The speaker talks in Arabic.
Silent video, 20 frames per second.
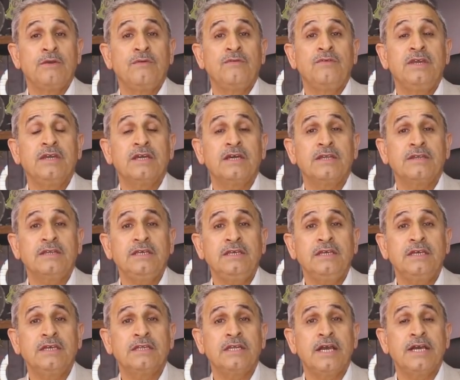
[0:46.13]
في
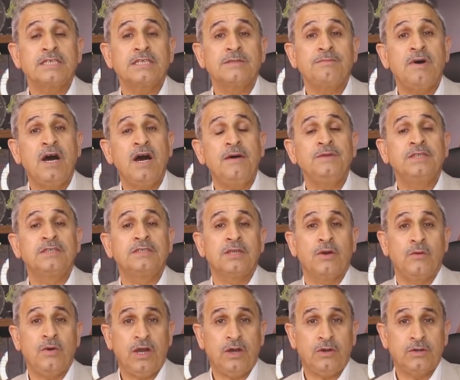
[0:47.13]
قضيه اسباب
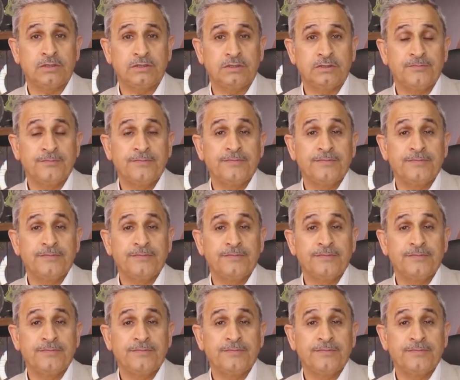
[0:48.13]
التوحد.